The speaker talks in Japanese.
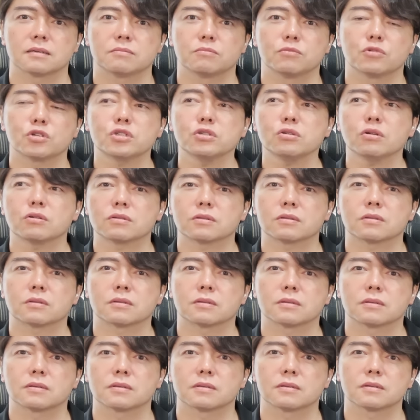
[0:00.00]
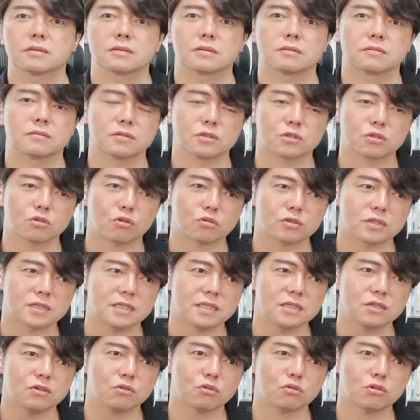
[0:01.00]
もちろん、その
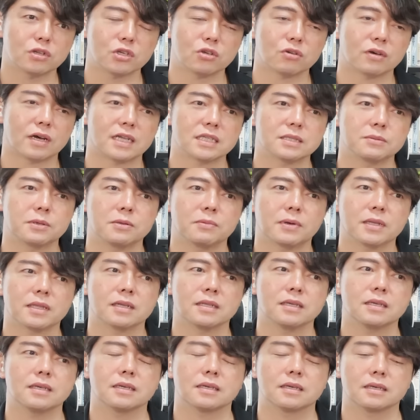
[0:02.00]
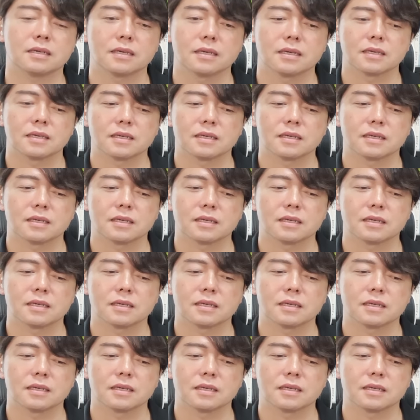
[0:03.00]
信用取引を始めるまでに